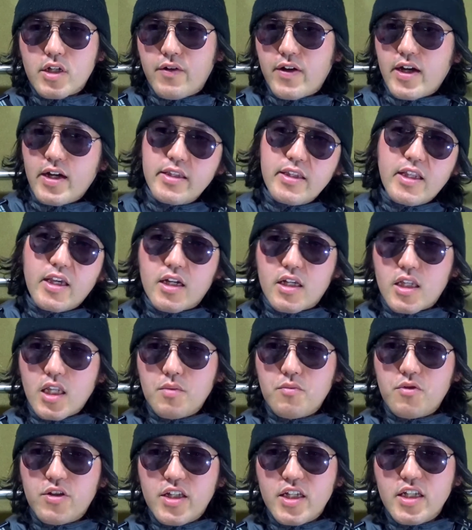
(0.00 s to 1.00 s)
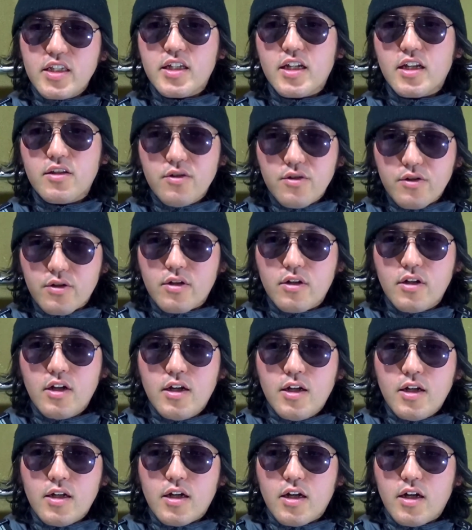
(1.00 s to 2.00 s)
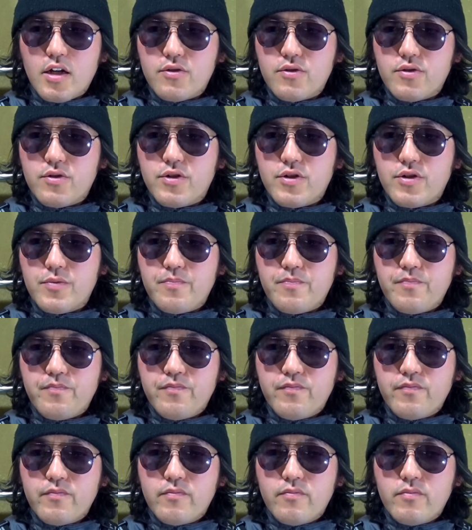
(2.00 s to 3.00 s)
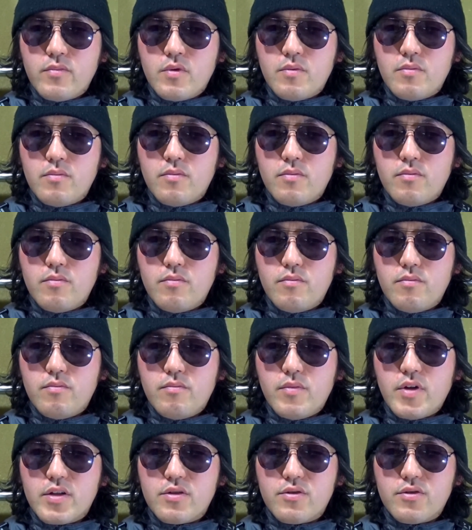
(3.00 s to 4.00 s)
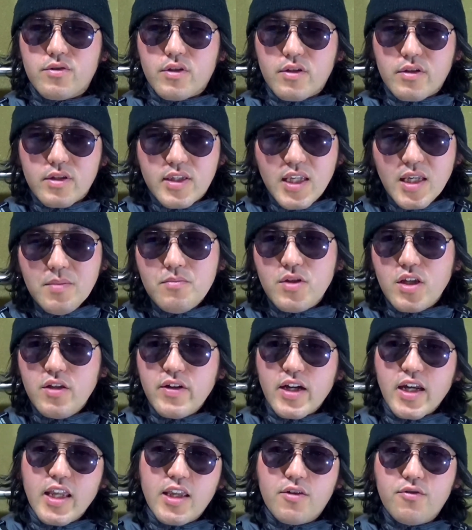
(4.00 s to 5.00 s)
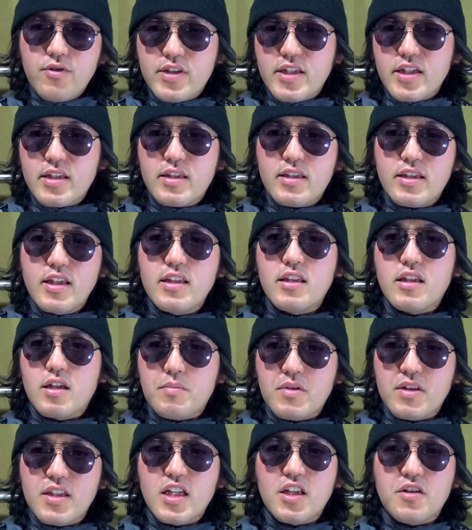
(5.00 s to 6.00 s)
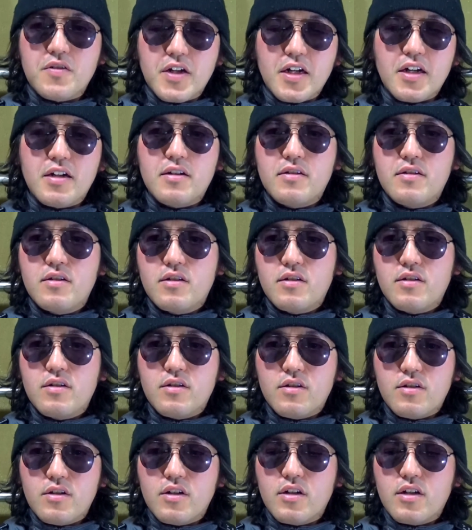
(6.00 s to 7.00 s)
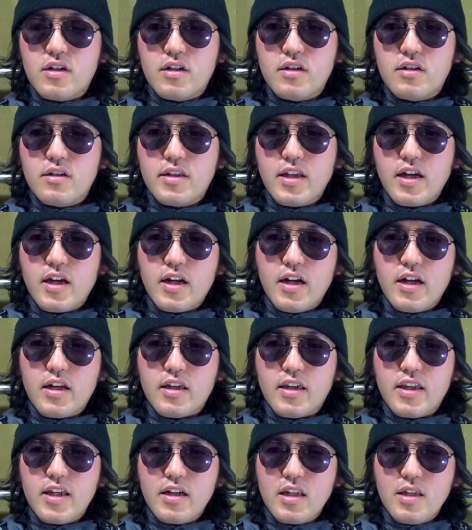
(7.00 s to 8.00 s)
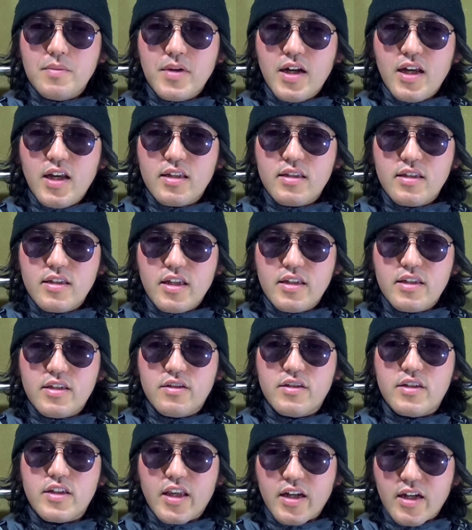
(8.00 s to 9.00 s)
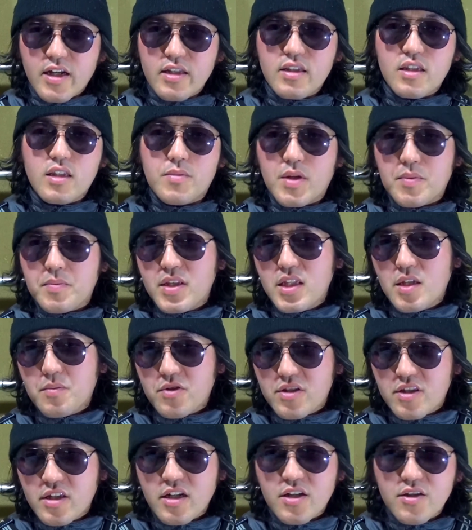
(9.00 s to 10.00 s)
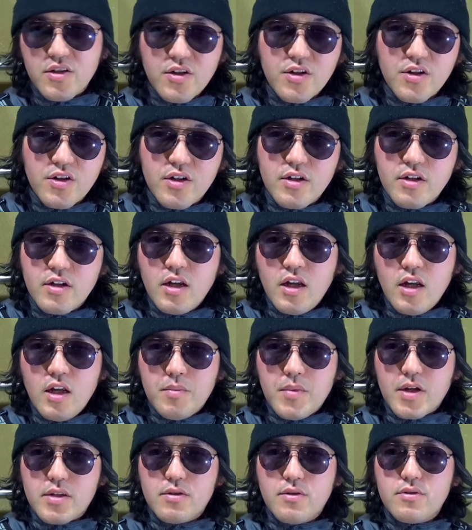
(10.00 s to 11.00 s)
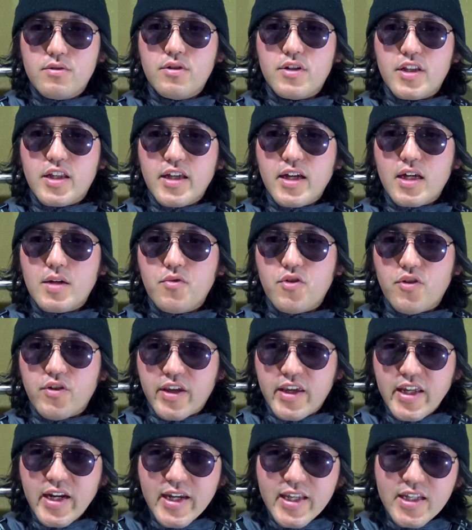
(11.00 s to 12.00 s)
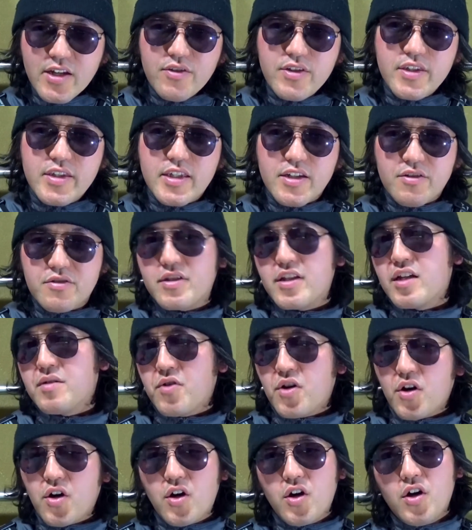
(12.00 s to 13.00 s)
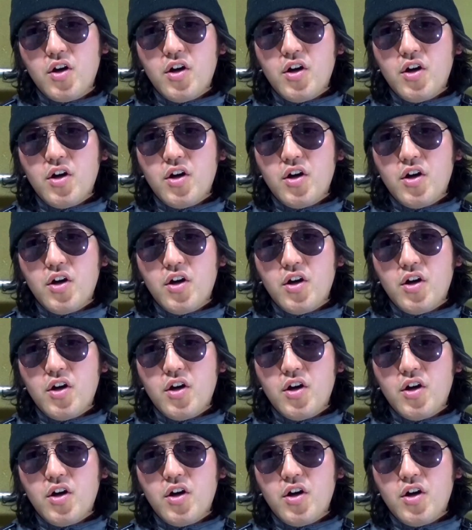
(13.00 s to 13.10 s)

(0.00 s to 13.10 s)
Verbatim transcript: か分かんないからね、もう言えないんだけど、あの、まあその、全部言い訳に聞こえちゃってんだよ、みんなには。うん。だから、逆にマイナスになっちゃうんじゃないかって、まあみんなも言ってるけど、まあその通りで、だからもう開き直っちゃうんだよ、も